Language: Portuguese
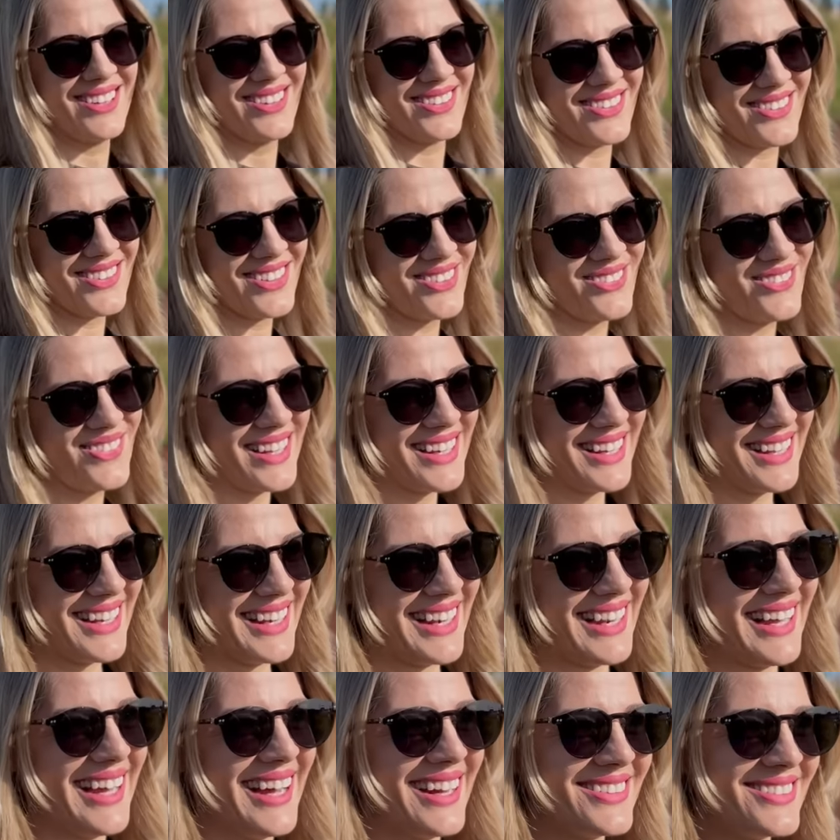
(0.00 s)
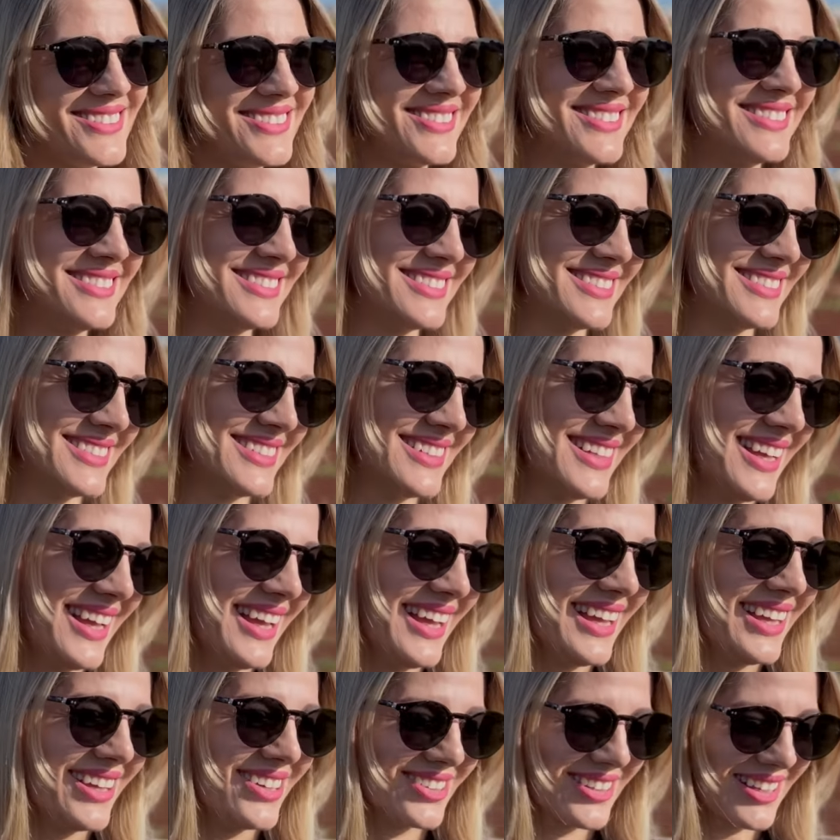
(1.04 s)
Oi, Balalau.
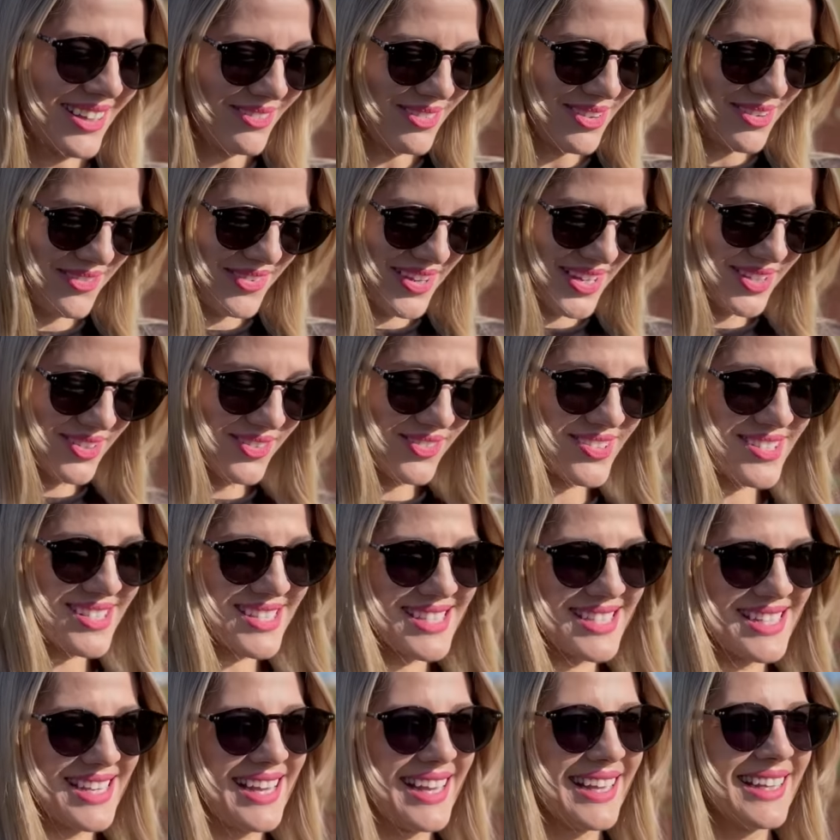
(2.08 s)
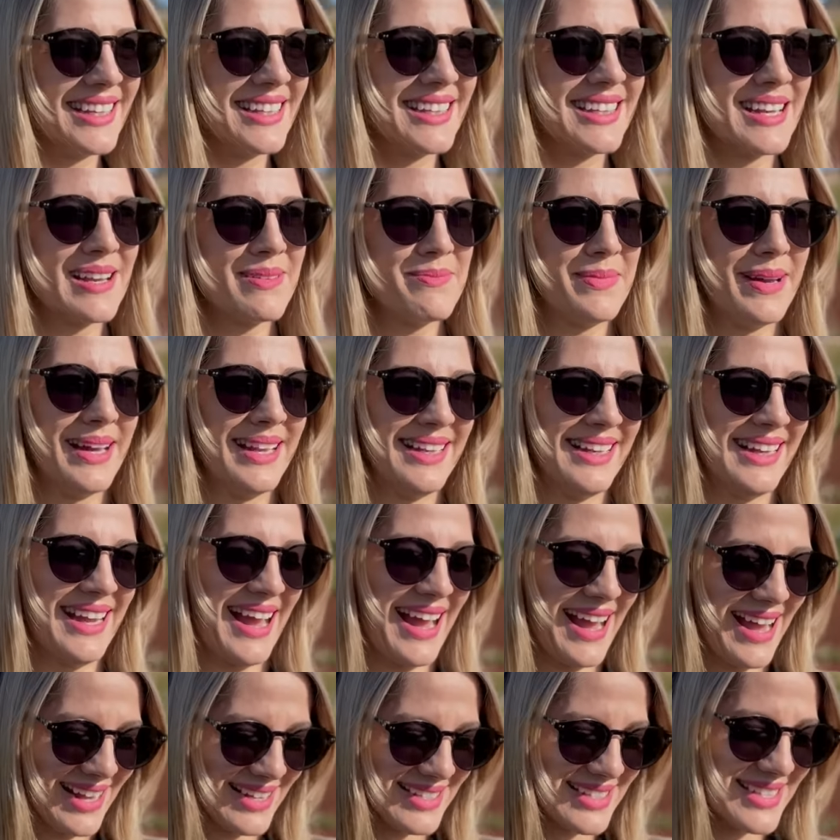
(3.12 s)
Eu tava vendo você aqui
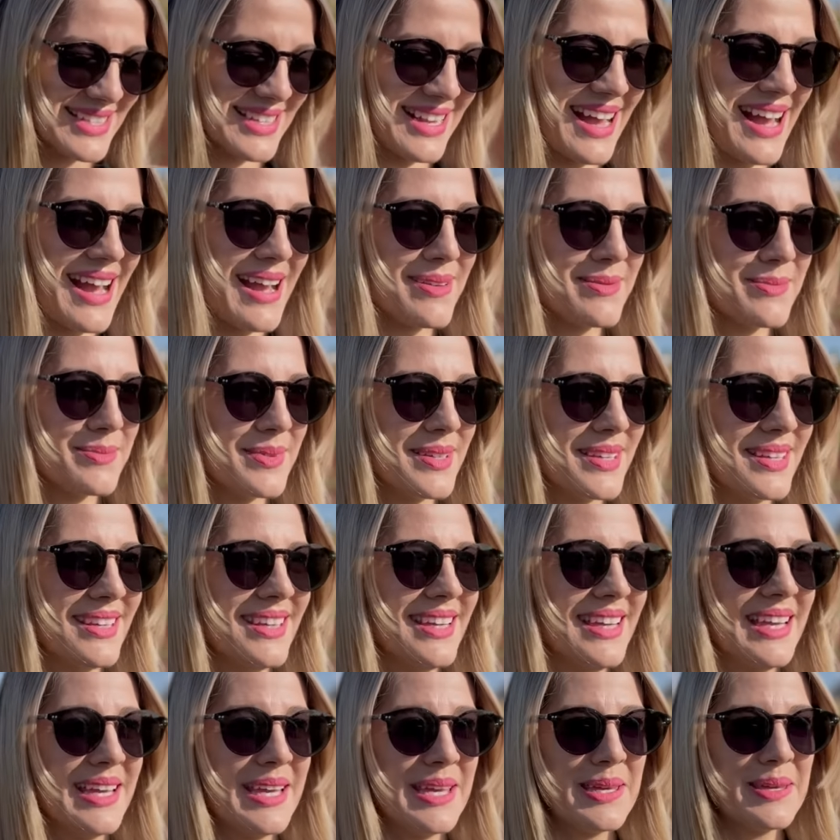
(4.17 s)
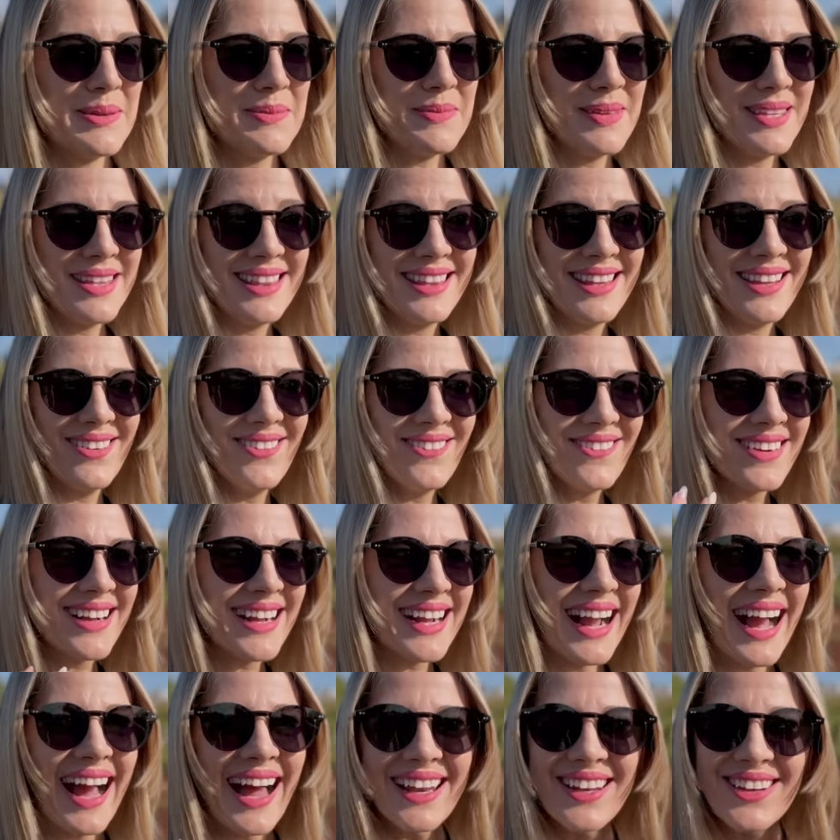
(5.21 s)
trabalhar, sabe? E me deu um
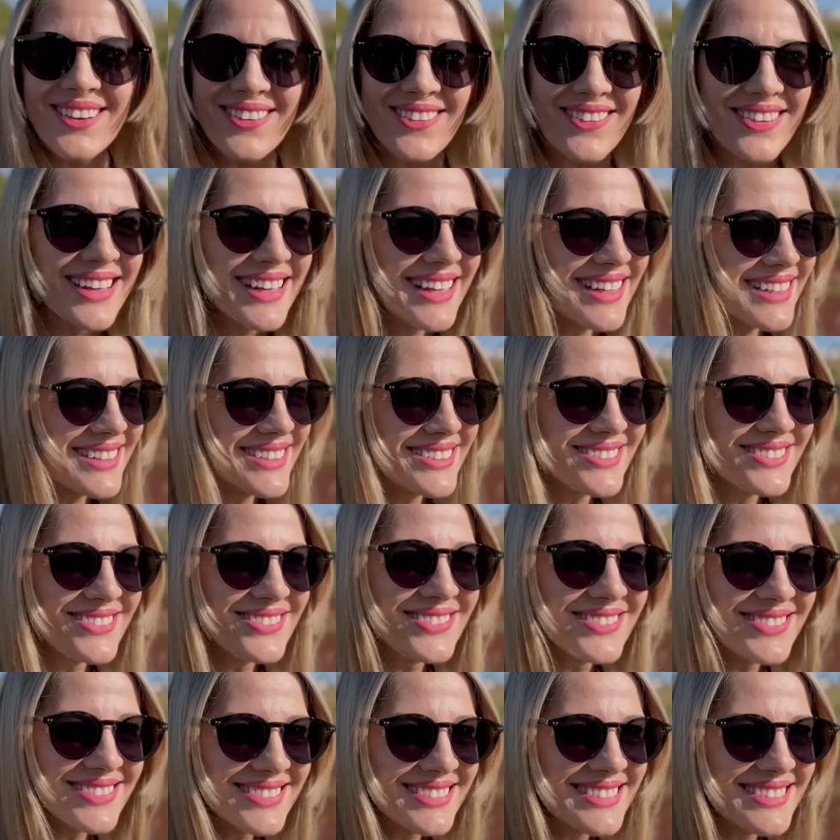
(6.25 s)
calorão.